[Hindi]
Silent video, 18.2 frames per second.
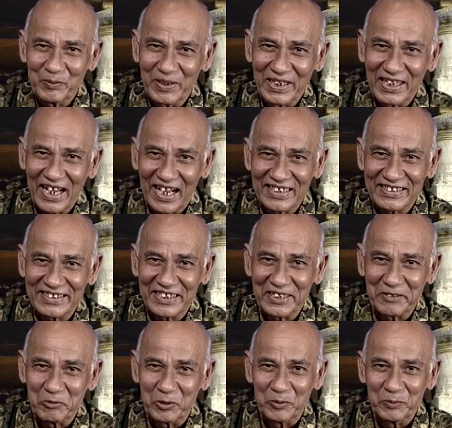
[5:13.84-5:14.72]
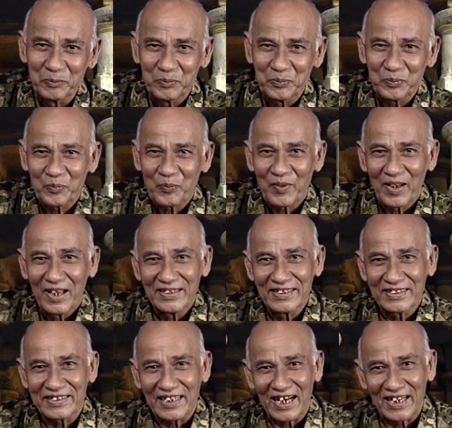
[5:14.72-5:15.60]
मेरे हाथ से वो
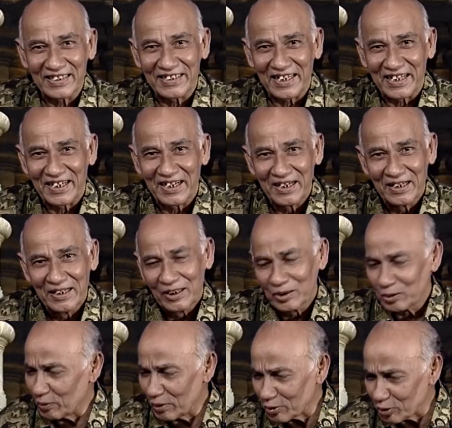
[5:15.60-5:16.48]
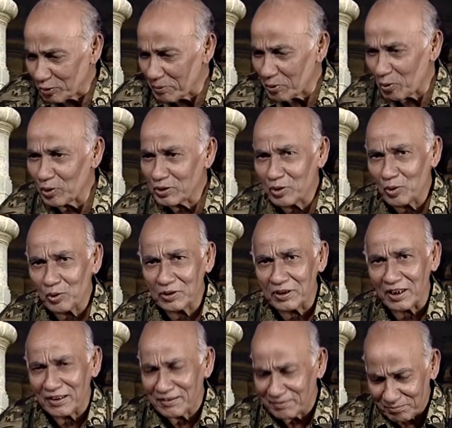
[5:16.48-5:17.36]
ये चला जाएगा तो बोले तुम्हें कोई ज़रूरत
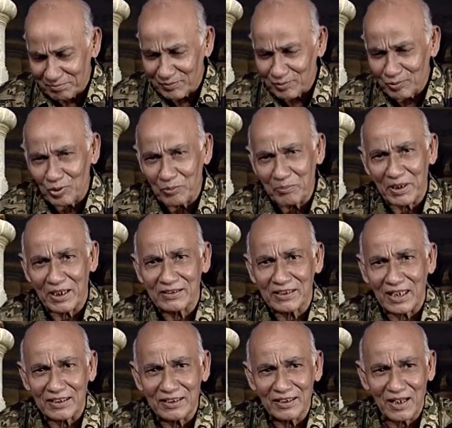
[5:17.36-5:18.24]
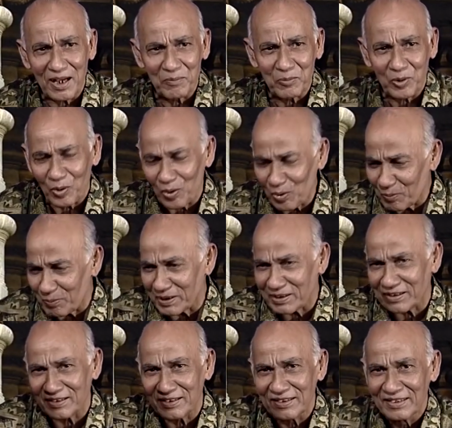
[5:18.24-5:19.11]
नहीं तुम मेरे साथ ही काम करो
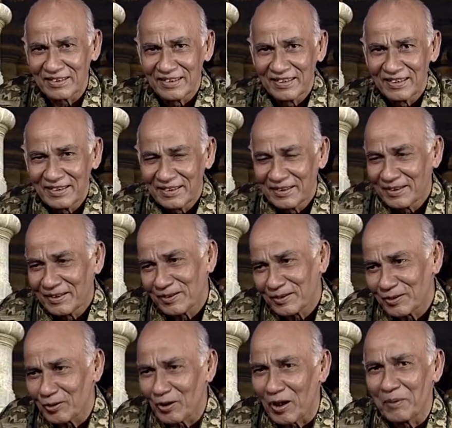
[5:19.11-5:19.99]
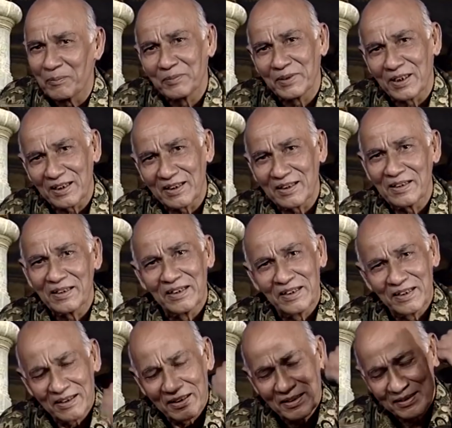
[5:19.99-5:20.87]
बस तो हमने
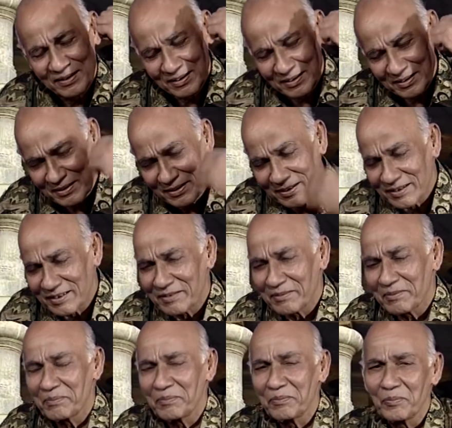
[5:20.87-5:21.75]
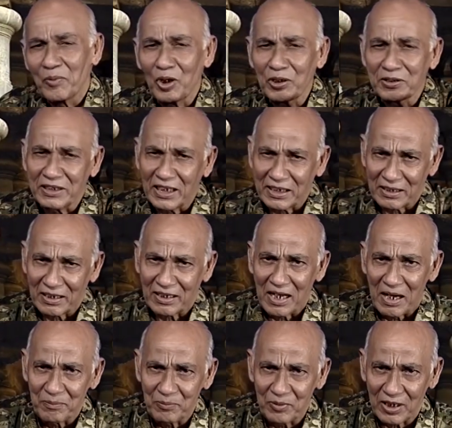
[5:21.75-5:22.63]
बहुत ज़्यादा
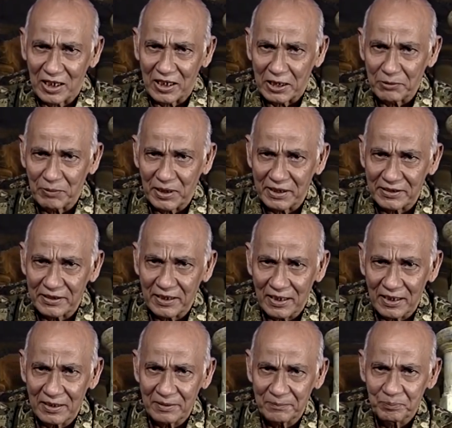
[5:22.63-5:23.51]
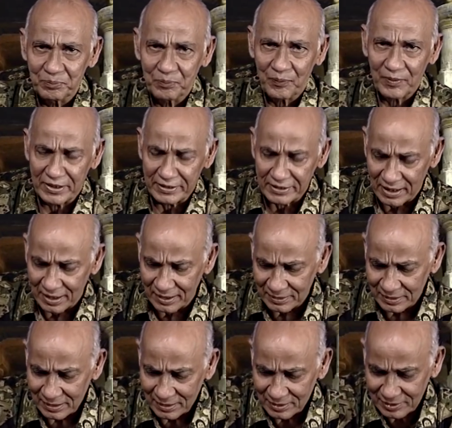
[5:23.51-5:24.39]
काम कल्याण भाई के यहाँ किया
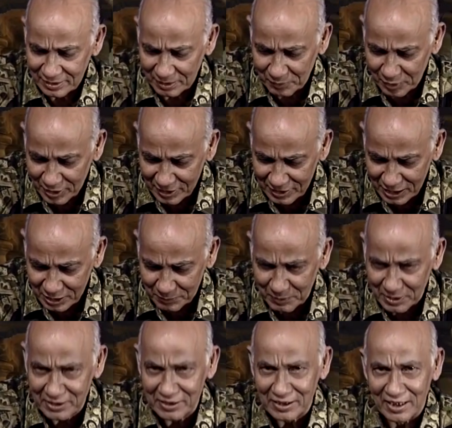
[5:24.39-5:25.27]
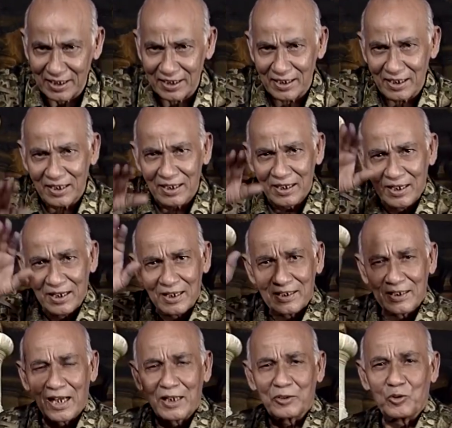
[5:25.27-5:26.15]
सवेरे दस बजे से लेकर
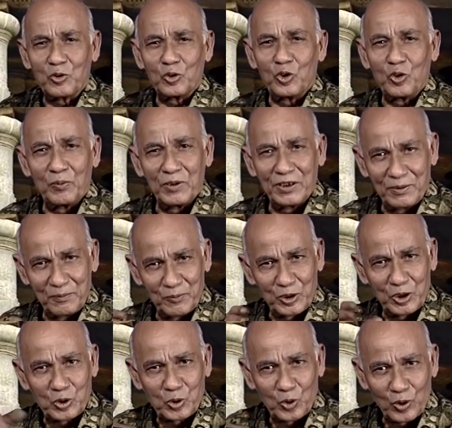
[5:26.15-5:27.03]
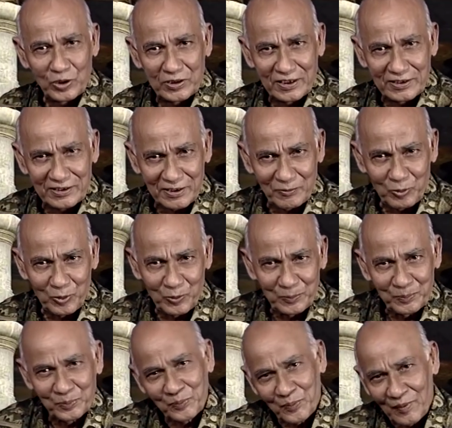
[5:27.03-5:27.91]
रात को दो बजे मुझे छोड़ते थे वो
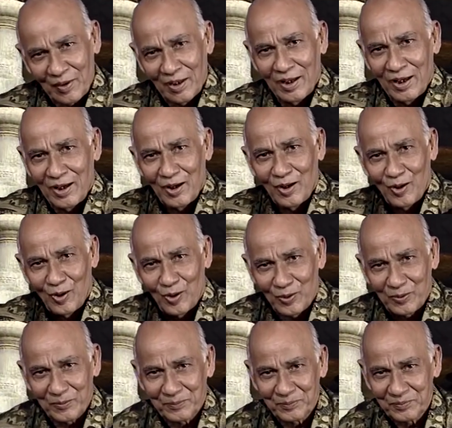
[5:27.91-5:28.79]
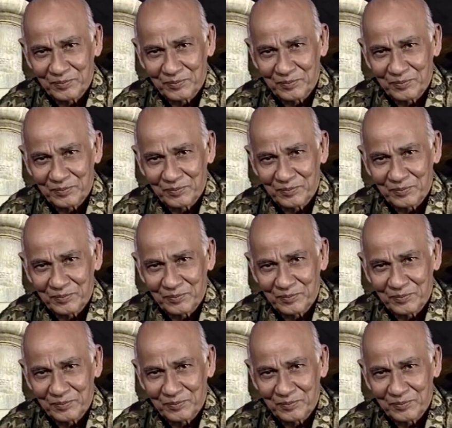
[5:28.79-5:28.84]
और